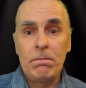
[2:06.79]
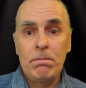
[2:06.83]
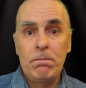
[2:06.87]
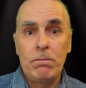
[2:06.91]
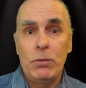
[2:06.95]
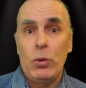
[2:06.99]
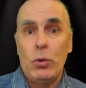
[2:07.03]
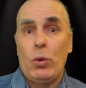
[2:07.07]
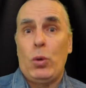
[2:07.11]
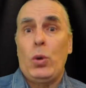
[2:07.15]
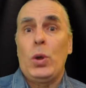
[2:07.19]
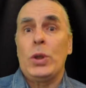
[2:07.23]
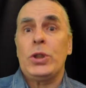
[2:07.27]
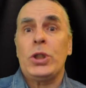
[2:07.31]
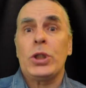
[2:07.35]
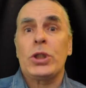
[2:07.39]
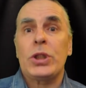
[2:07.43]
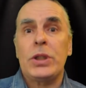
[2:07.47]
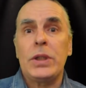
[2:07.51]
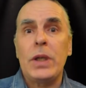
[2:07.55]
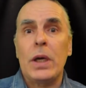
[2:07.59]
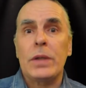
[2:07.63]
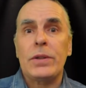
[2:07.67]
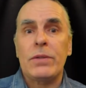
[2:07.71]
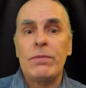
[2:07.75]
«Ну,
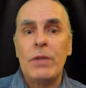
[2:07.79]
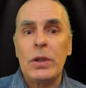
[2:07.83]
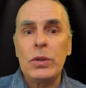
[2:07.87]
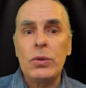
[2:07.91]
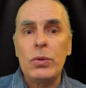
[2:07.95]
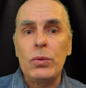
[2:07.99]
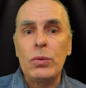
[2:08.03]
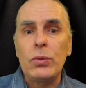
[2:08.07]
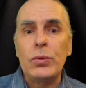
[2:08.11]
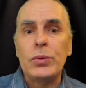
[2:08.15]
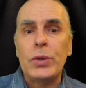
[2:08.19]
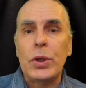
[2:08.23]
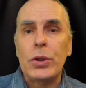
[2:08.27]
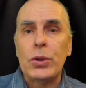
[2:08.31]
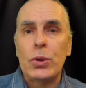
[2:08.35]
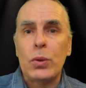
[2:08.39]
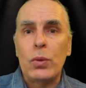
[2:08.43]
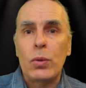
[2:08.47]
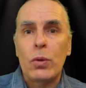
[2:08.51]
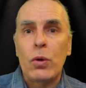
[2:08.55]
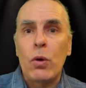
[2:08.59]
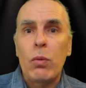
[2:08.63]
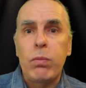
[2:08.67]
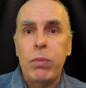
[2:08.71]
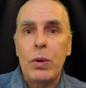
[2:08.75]
хочешь, я твою удочку
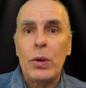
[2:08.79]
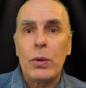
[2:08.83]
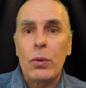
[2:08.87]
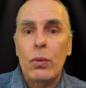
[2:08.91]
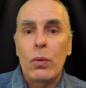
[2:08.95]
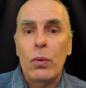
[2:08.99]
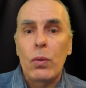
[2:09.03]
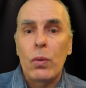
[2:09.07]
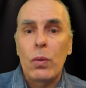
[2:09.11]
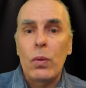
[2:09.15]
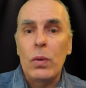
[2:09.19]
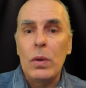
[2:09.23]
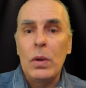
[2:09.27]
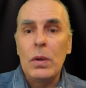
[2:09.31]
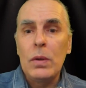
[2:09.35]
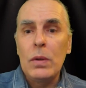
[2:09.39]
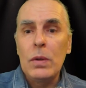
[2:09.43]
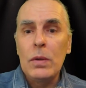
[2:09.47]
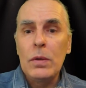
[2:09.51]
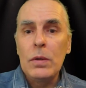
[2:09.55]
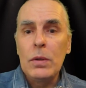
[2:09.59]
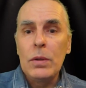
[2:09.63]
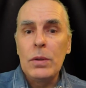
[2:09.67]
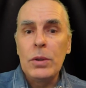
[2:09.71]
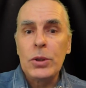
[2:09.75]
куплю?
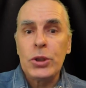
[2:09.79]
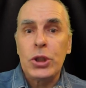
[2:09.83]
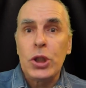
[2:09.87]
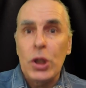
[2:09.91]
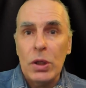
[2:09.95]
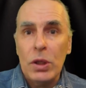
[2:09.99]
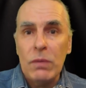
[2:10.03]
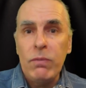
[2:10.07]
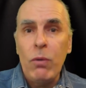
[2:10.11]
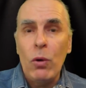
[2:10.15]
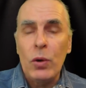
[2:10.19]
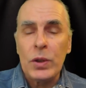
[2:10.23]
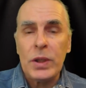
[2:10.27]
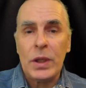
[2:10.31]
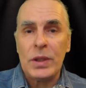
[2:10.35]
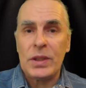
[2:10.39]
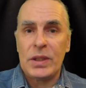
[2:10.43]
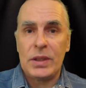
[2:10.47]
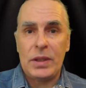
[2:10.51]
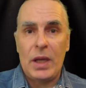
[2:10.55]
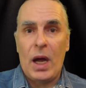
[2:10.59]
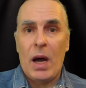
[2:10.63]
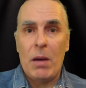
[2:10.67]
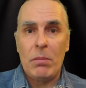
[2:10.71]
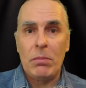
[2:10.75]
Червонец
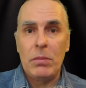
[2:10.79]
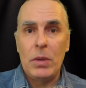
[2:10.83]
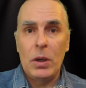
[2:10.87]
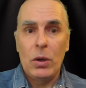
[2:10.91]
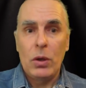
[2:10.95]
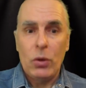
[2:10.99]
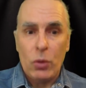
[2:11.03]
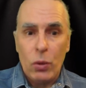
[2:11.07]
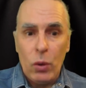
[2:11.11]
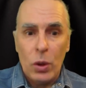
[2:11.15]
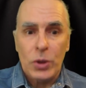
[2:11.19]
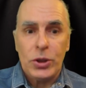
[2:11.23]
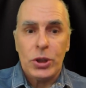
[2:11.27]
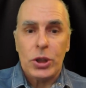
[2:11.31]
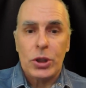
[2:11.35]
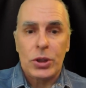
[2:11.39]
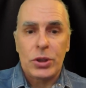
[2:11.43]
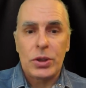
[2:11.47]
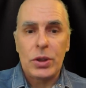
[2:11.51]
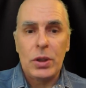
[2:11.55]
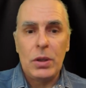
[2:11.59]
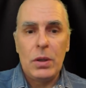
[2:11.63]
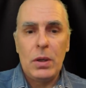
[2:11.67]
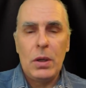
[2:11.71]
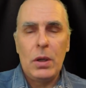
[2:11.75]
дам,
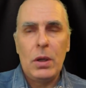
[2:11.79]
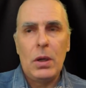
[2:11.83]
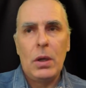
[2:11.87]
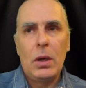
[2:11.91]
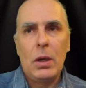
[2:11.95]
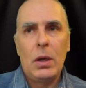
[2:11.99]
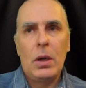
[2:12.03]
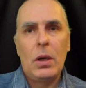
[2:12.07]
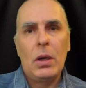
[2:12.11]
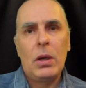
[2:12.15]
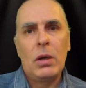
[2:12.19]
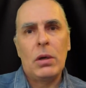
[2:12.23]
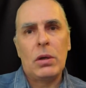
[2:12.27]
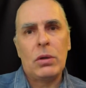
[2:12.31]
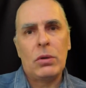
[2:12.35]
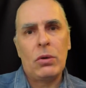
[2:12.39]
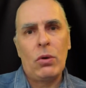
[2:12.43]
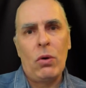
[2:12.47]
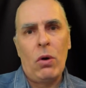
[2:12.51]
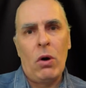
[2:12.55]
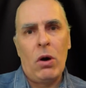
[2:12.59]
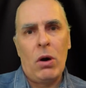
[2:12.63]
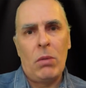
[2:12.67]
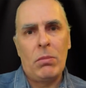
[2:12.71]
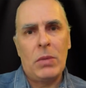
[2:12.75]
хочешь?»
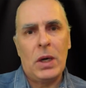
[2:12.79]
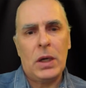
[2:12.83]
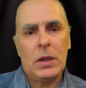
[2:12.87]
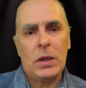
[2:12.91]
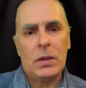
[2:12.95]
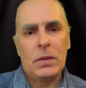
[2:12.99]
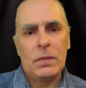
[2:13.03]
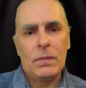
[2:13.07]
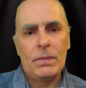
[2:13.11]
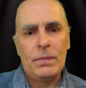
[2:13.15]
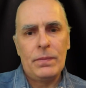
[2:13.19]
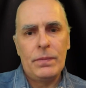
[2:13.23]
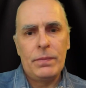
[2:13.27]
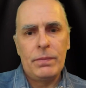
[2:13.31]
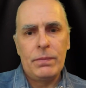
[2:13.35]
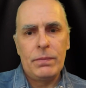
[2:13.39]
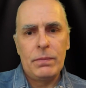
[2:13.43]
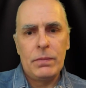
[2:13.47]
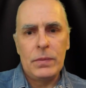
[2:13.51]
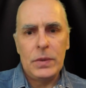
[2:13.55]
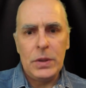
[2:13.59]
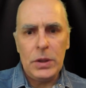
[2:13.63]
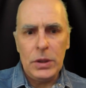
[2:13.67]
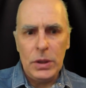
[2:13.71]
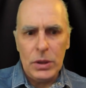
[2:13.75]
«Рома,
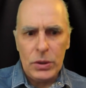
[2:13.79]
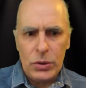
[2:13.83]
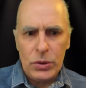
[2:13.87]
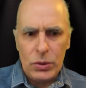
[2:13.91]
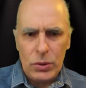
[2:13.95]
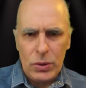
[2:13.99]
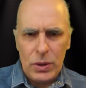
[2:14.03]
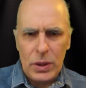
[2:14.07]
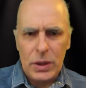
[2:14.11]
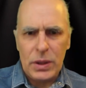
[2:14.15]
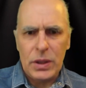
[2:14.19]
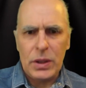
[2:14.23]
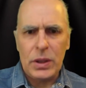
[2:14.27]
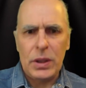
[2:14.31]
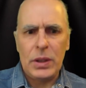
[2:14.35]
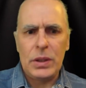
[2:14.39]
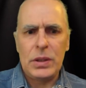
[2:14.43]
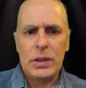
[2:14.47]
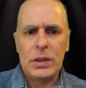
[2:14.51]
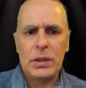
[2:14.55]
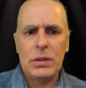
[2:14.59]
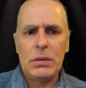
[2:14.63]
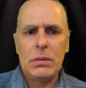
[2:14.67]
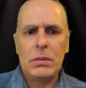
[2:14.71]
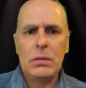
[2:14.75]
ты не
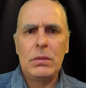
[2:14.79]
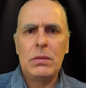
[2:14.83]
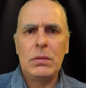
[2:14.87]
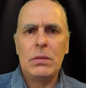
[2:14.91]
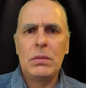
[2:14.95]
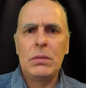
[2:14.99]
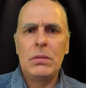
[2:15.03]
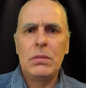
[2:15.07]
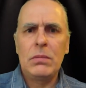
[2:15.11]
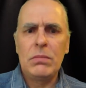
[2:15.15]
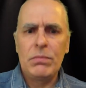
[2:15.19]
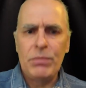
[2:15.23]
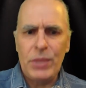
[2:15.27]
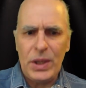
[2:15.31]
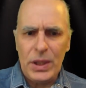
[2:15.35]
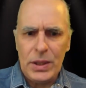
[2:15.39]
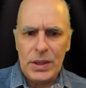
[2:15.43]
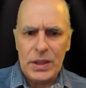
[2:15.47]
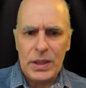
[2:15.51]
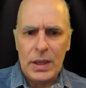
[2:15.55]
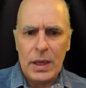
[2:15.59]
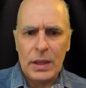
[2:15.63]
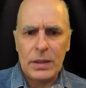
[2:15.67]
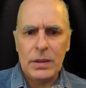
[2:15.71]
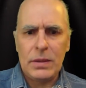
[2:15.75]
суетись,
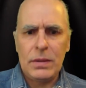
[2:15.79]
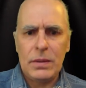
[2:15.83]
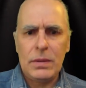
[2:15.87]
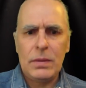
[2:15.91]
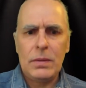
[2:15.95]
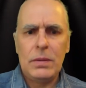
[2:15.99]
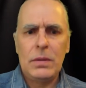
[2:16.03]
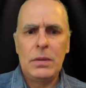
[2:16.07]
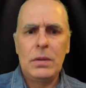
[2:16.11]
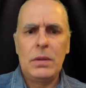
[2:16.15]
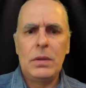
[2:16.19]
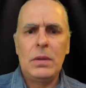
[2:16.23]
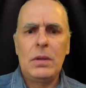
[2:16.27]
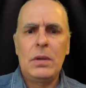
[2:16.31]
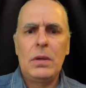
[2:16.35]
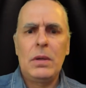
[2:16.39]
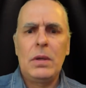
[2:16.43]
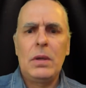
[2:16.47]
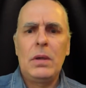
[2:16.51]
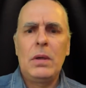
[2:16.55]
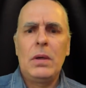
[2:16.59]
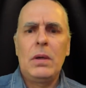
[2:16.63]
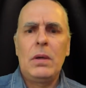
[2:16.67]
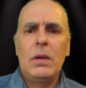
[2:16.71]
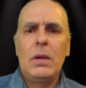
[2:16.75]
присядь.
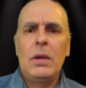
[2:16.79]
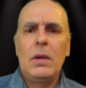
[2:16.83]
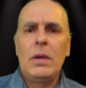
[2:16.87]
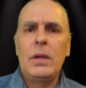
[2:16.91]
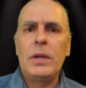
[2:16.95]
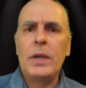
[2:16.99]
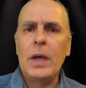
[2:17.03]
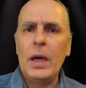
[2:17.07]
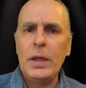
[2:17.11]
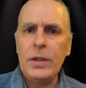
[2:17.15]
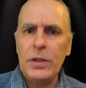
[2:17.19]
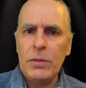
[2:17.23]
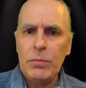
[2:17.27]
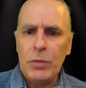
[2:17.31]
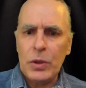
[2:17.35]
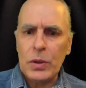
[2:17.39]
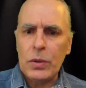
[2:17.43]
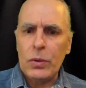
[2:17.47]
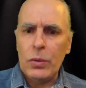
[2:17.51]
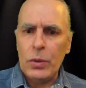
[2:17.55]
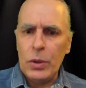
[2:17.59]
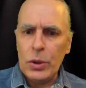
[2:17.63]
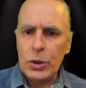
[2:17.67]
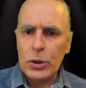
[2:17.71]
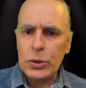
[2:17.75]
Я тебе
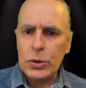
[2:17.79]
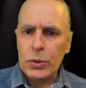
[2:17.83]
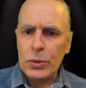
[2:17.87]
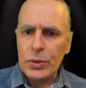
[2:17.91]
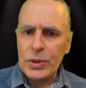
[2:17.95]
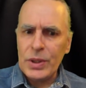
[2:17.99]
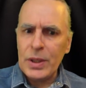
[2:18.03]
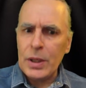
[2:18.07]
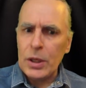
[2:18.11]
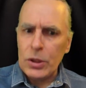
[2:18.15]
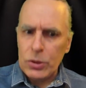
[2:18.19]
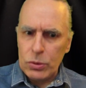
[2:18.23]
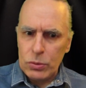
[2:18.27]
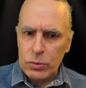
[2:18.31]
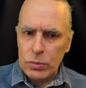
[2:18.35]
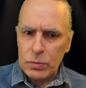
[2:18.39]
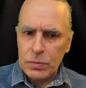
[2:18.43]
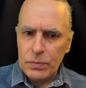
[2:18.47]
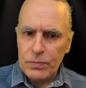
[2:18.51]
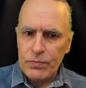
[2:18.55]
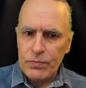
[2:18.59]
кое-что скажу».